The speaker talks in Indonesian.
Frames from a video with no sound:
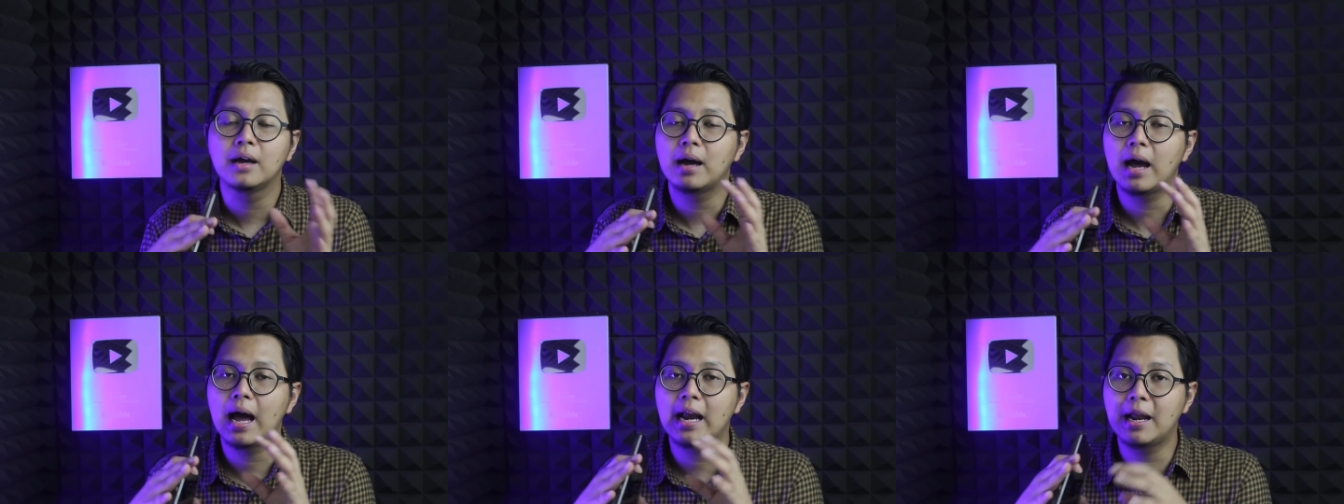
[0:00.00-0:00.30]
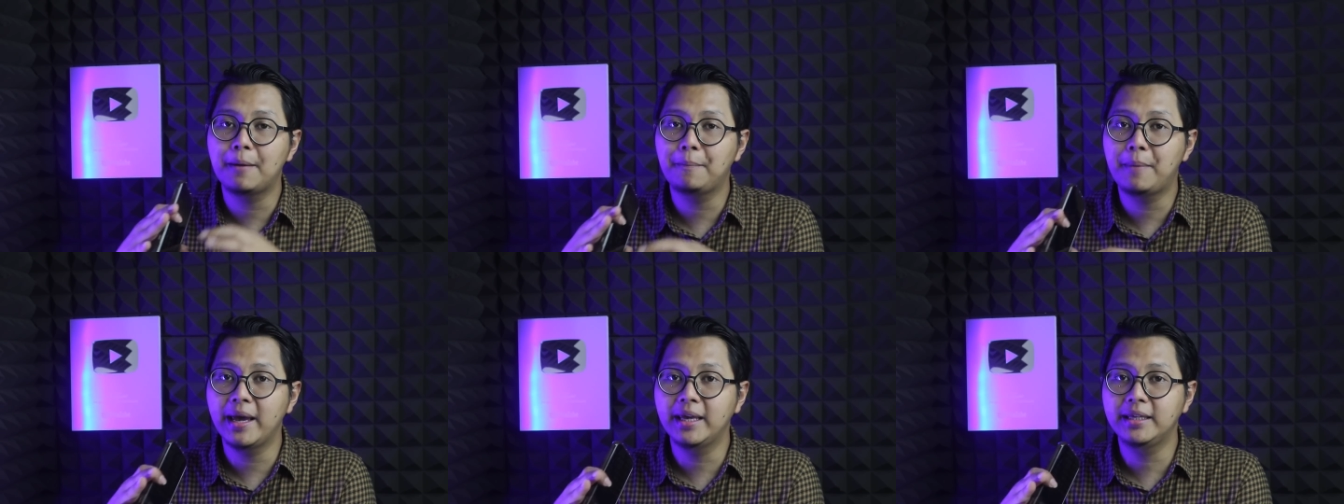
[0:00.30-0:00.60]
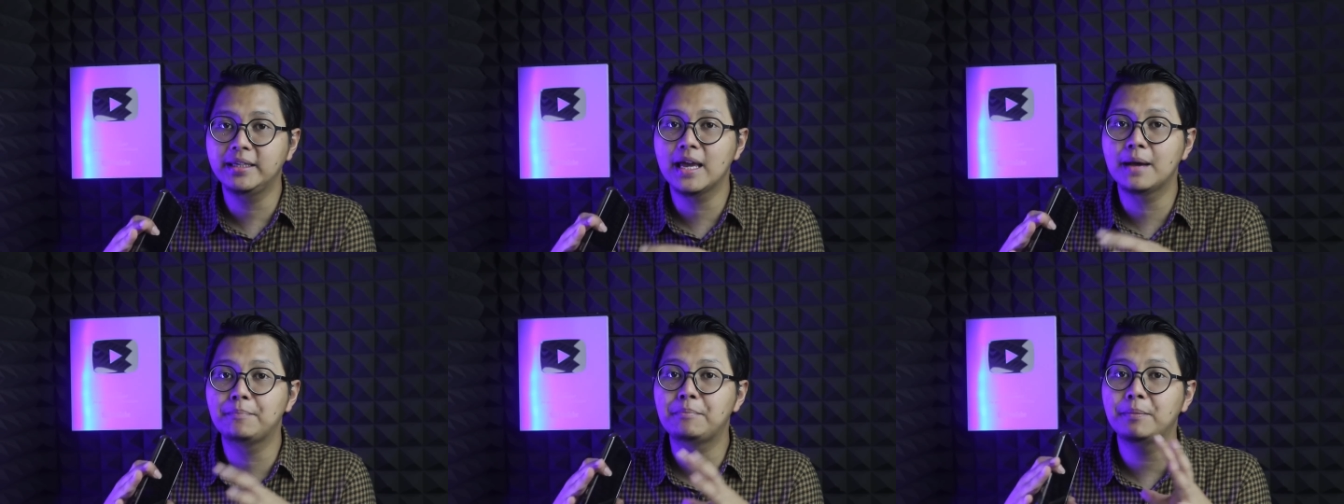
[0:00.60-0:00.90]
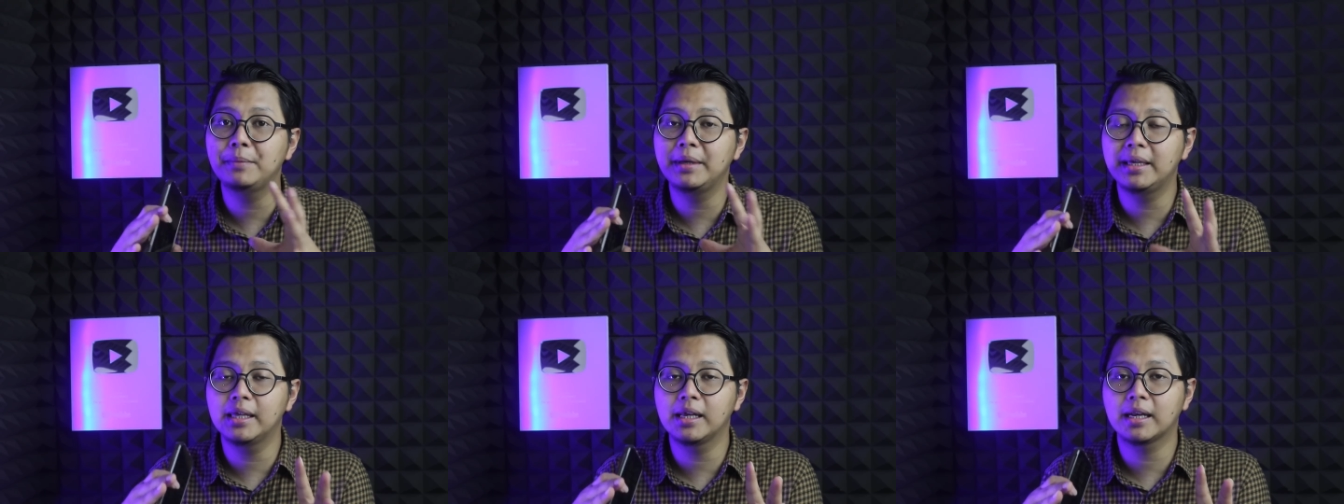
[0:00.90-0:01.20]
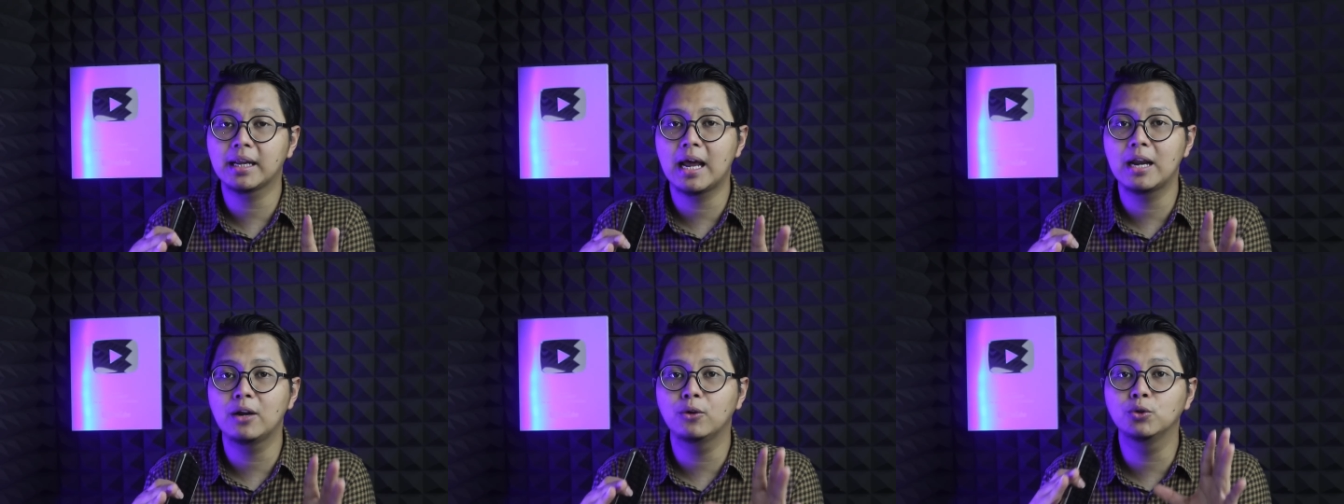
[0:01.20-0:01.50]
ada baiknya
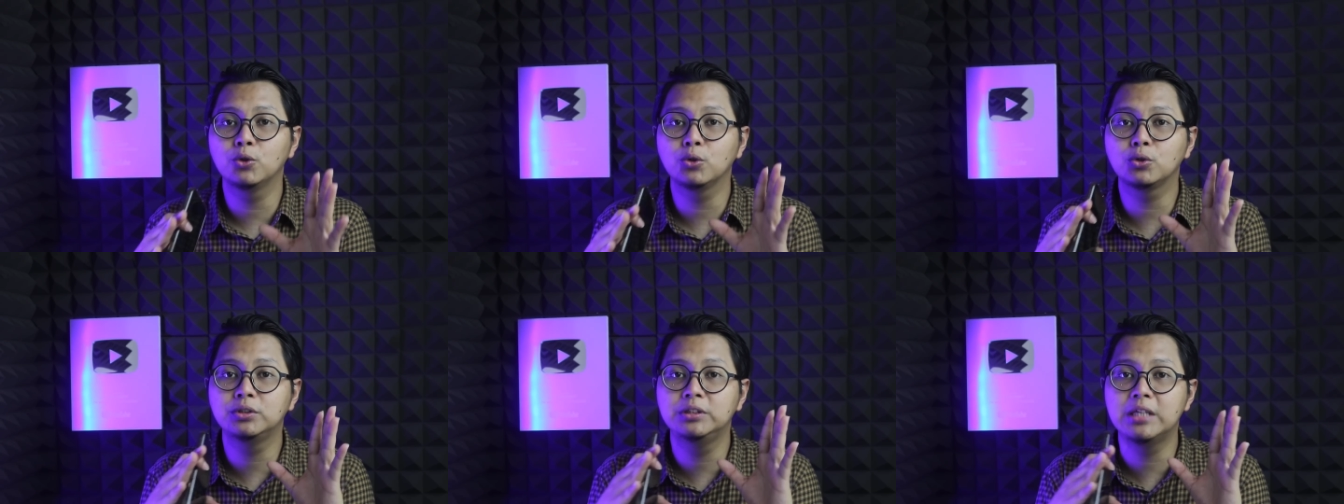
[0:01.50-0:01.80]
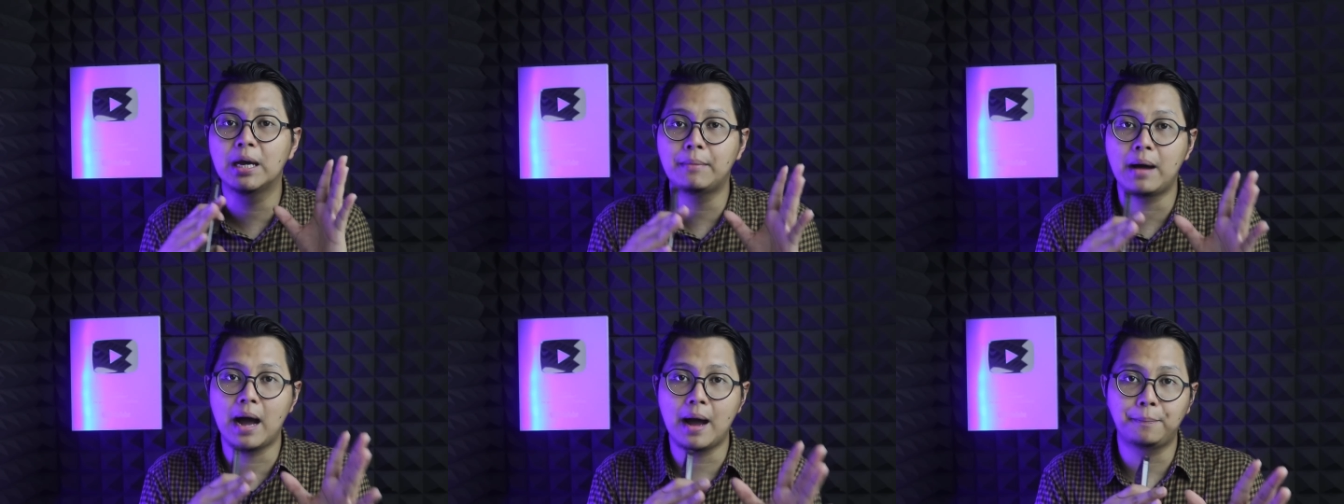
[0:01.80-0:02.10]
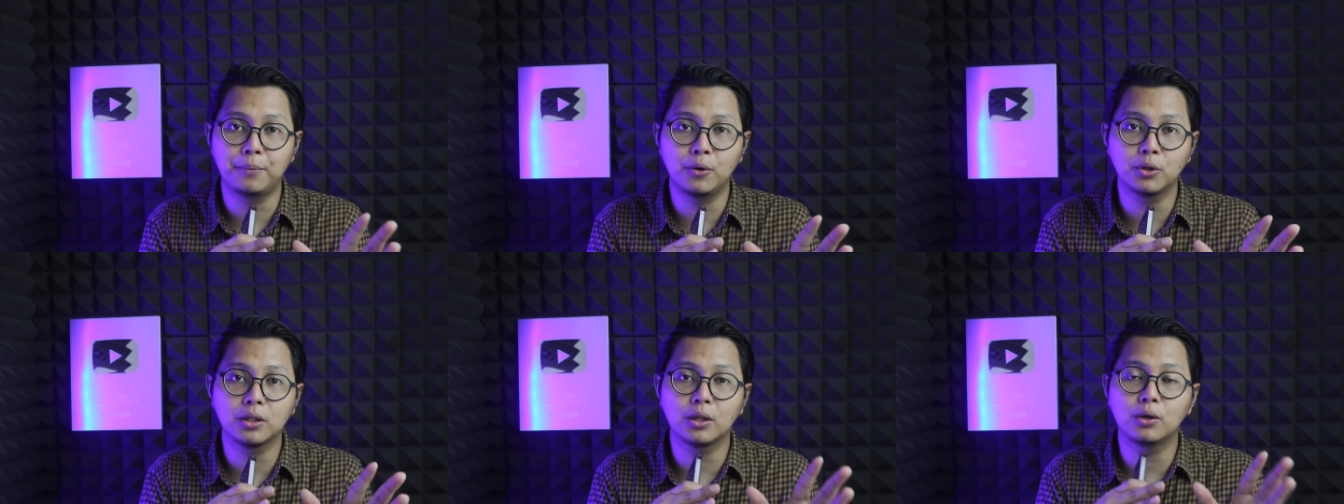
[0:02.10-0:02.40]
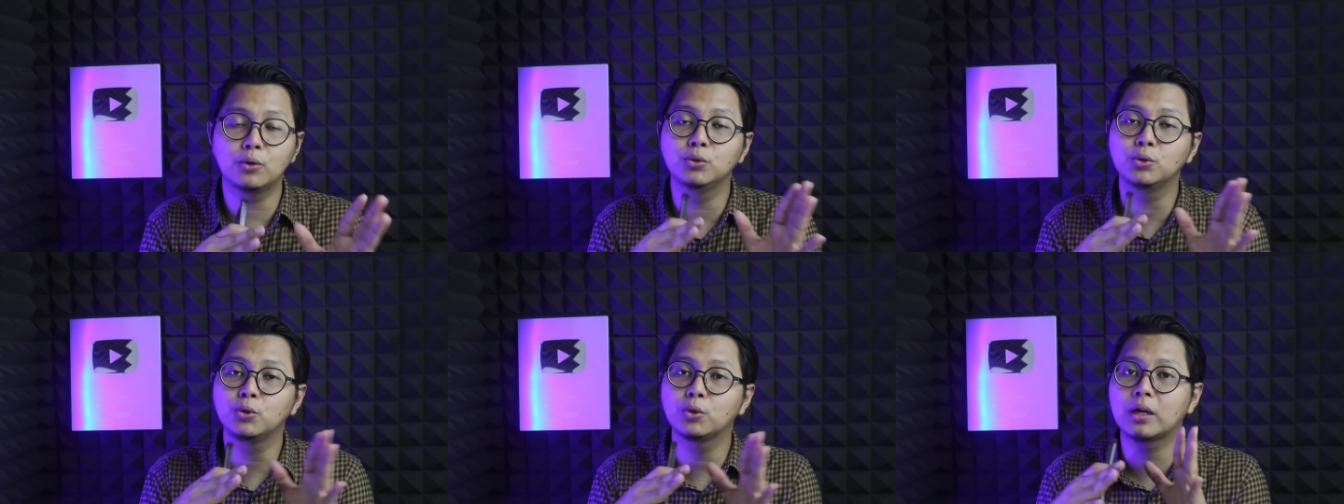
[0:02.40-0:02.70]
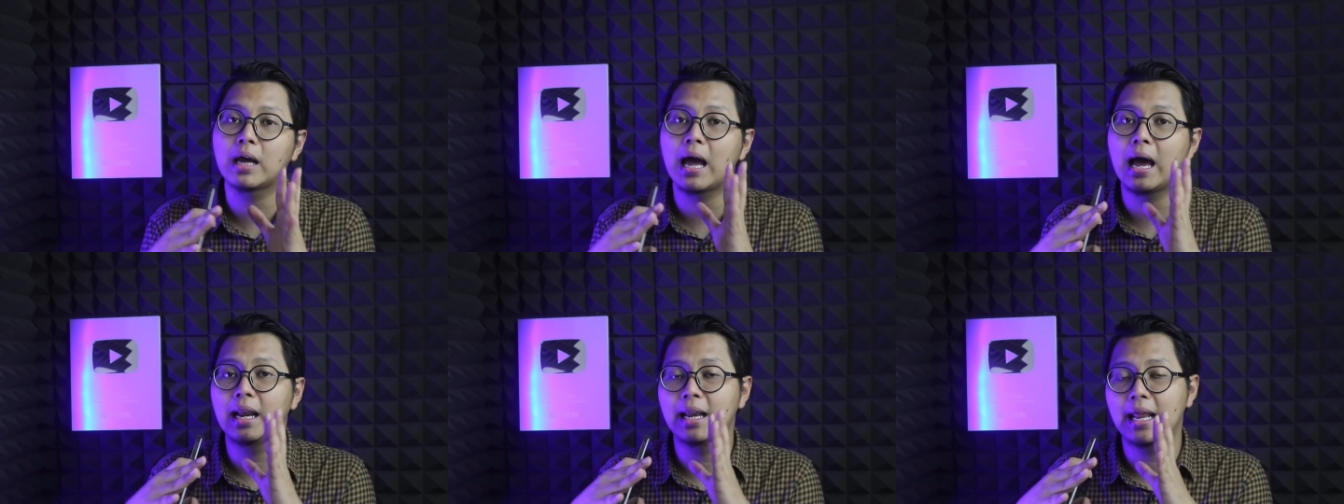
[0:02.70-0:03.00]
memikirkan untuk jam upload
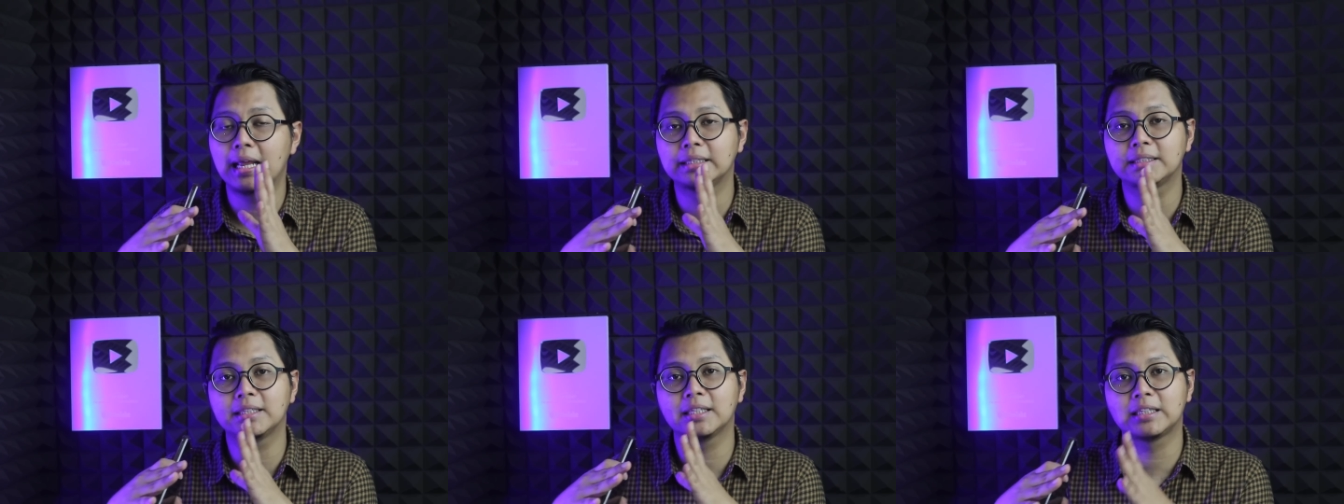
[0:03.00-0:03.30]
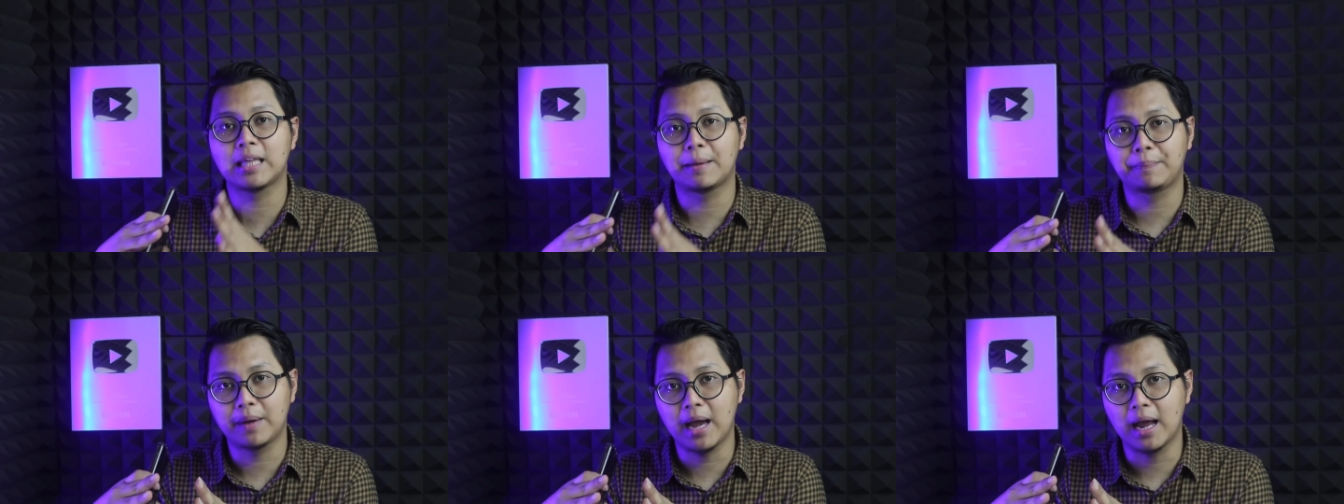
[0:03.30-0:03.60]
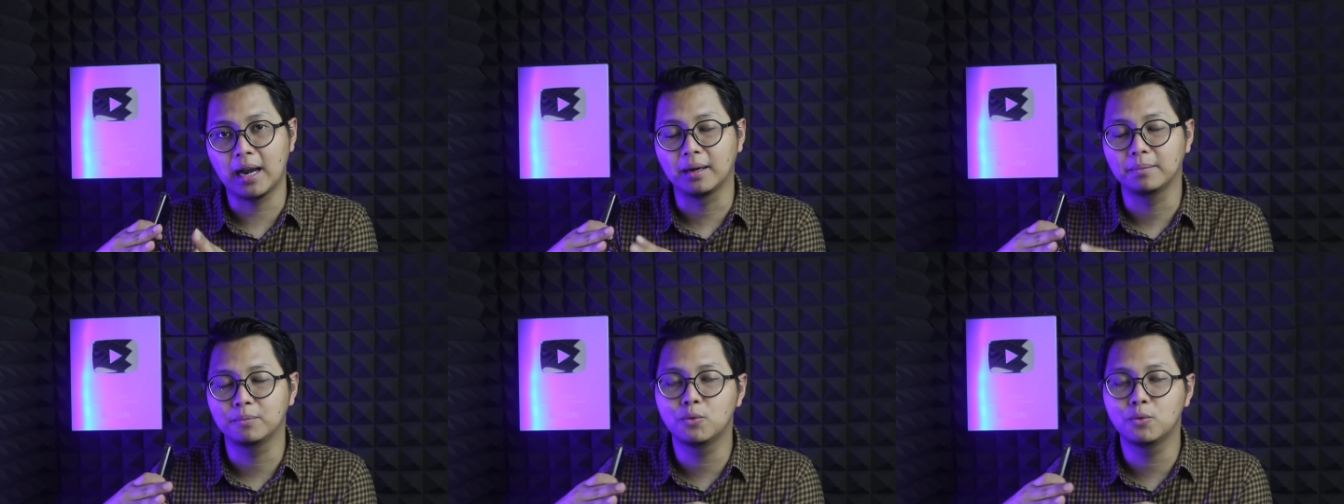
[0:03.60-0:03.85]
untuk kalian tetapkan.